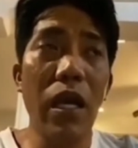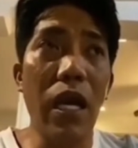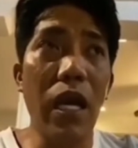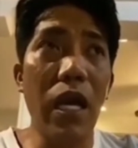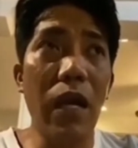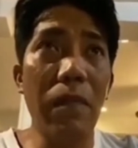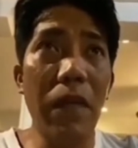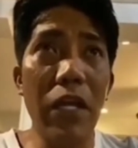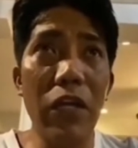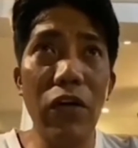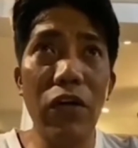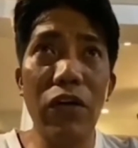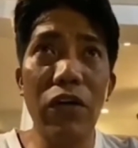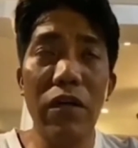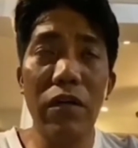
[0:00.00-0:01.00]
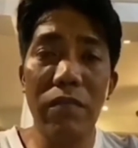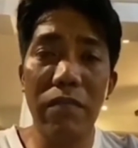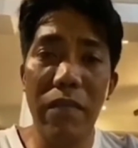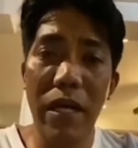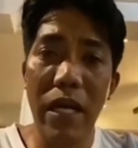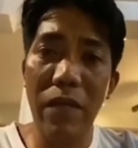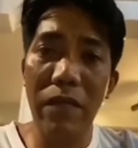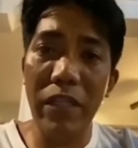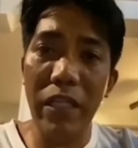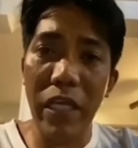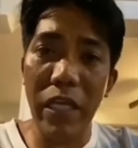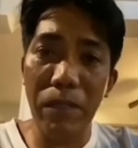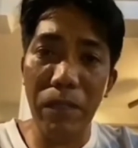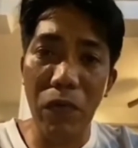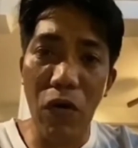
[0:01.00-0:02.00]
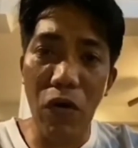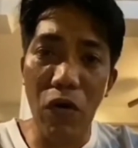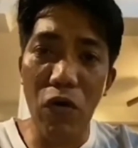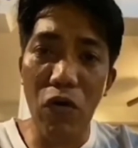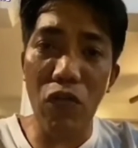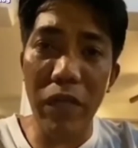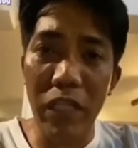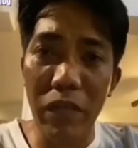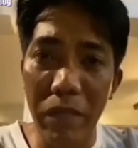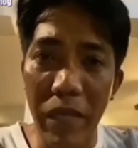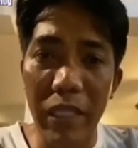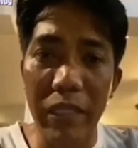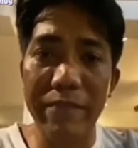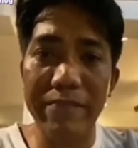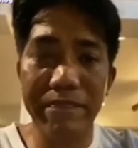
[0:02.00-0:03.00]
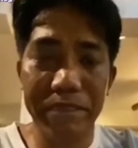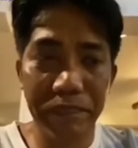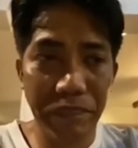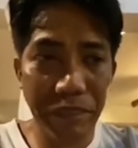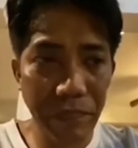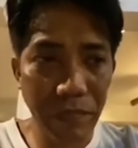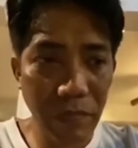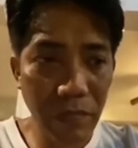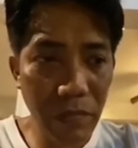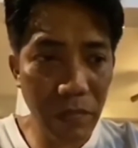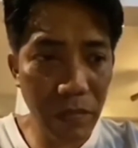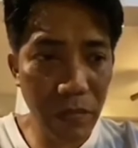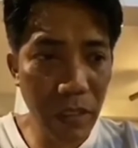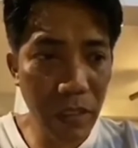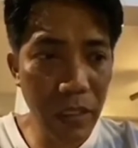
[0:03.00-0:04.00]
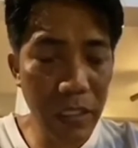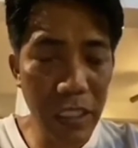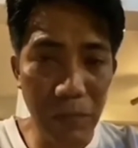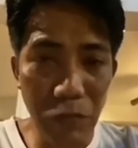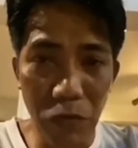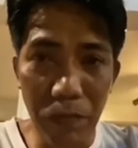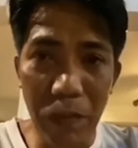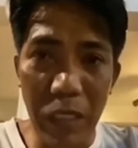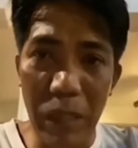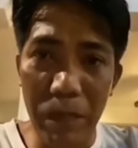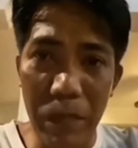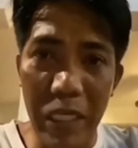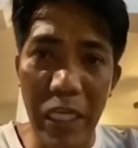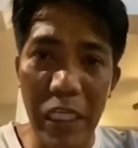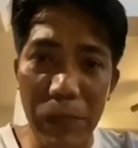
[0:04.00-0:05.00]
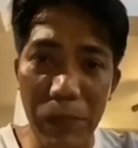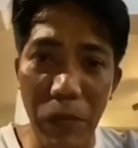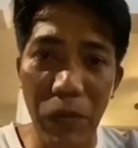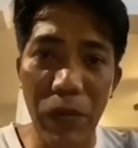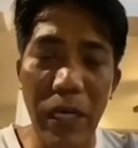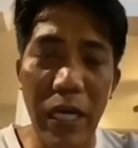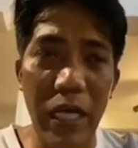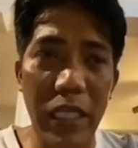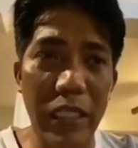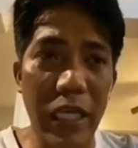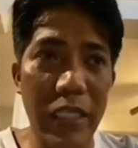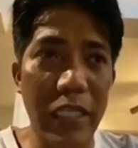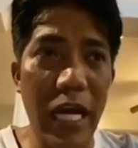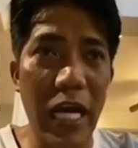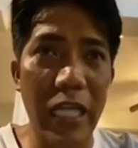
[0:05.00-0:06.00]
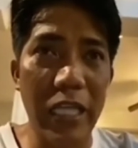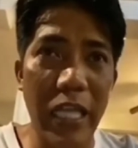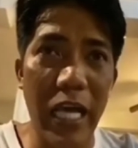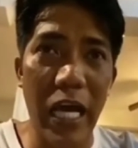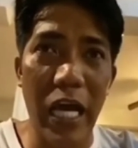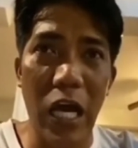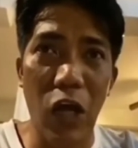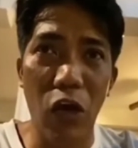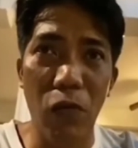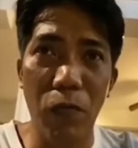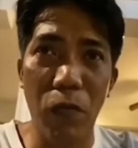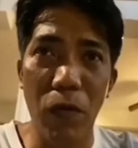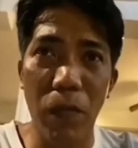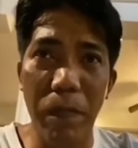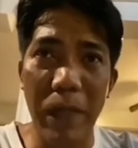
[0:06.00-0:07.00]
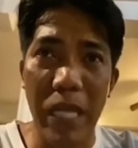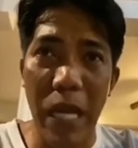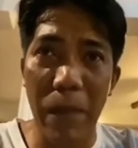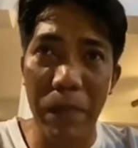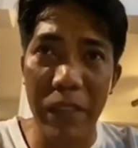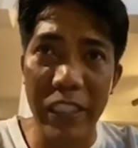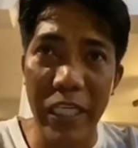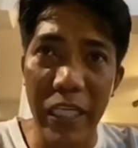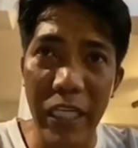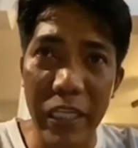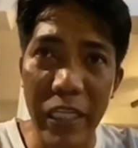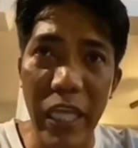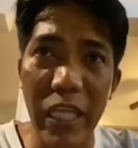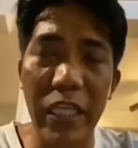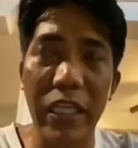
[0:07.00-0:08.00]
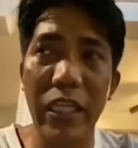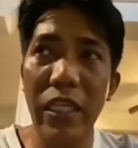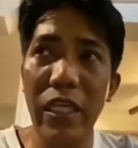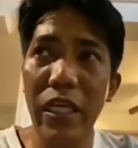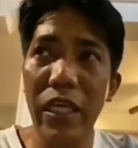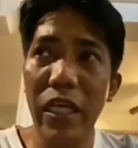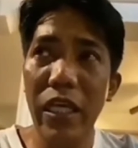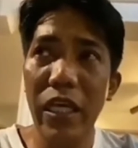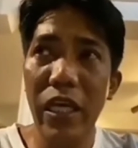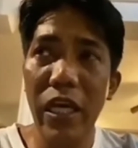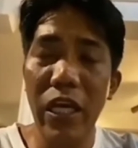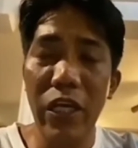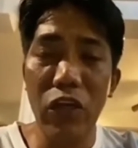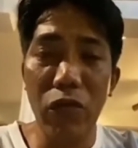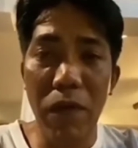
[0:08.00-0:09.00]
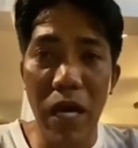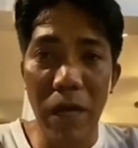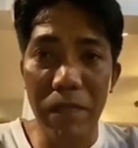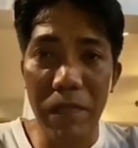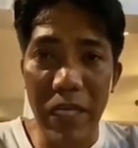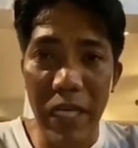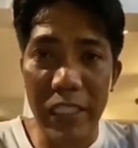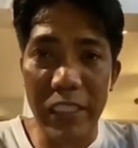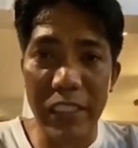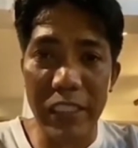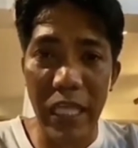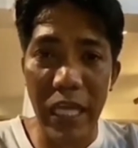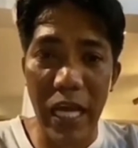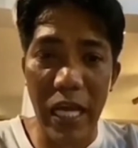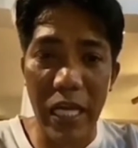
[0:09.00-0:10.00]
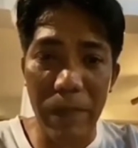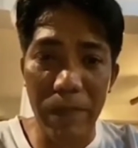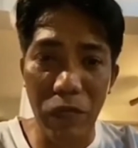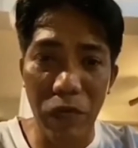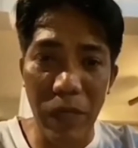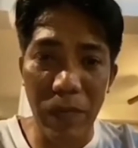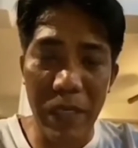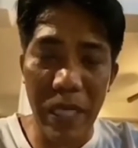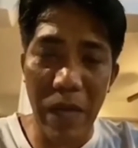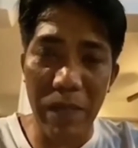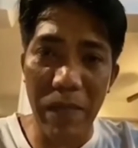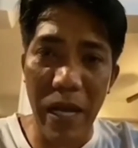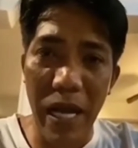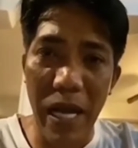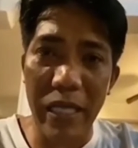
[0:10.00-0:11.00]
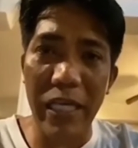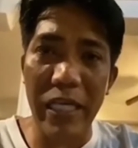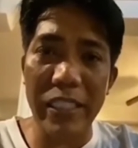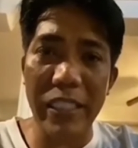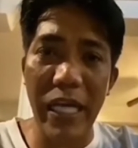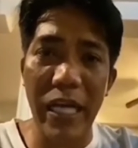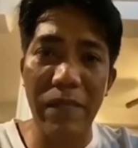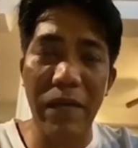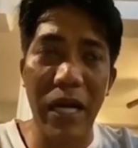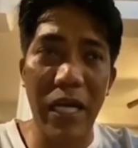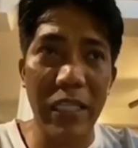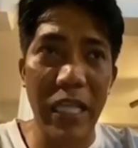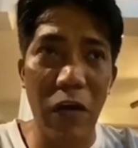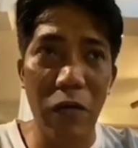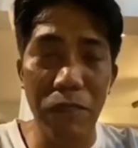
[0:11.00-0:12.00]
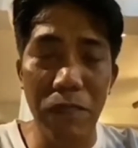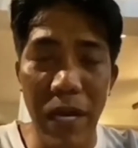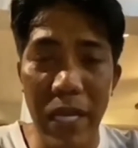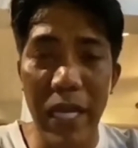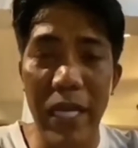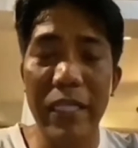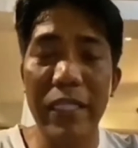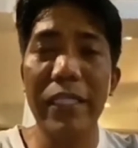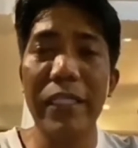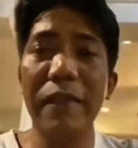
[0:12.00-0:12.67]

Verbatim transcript: Uh, Mayor, marami na rin po akong commitment sa buong Pilipinas po at uh, ah, dahan-dahan ko pong pinapacilitate yung mga bigas na akin pong ibinabahagi sa mga taong bayan.